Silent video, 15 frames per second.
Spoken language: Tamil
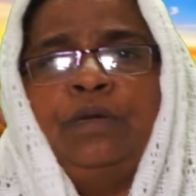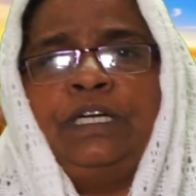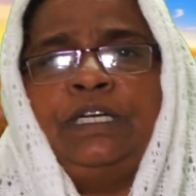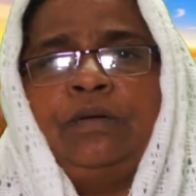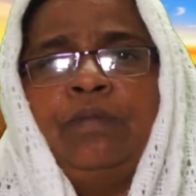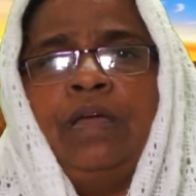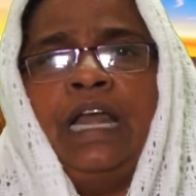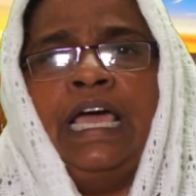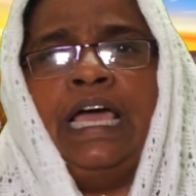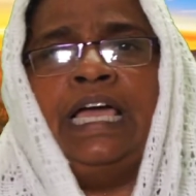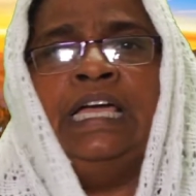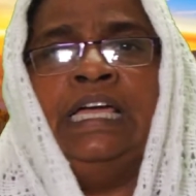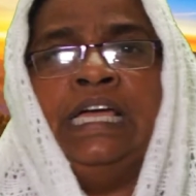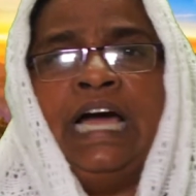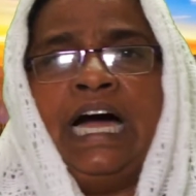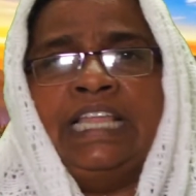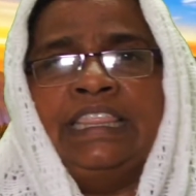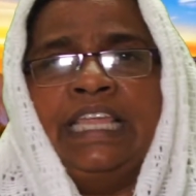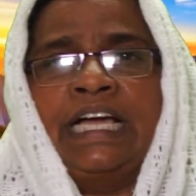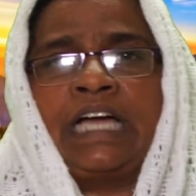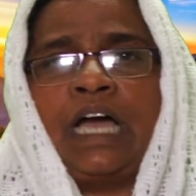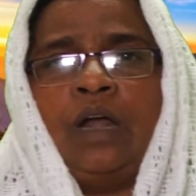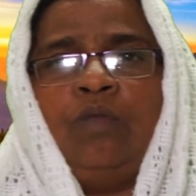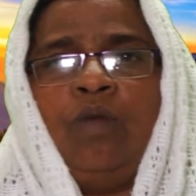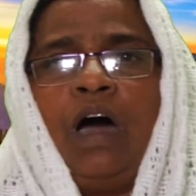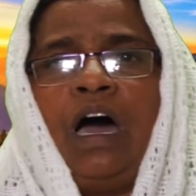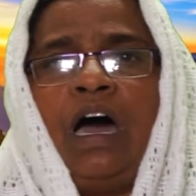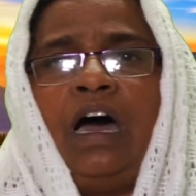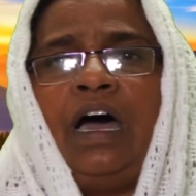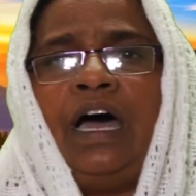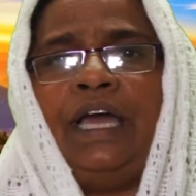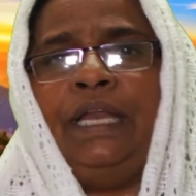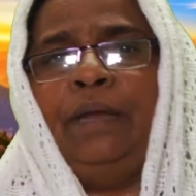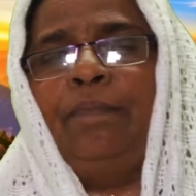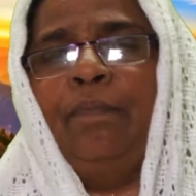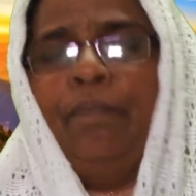மட்டுமல்ல அந்த கல்வாரி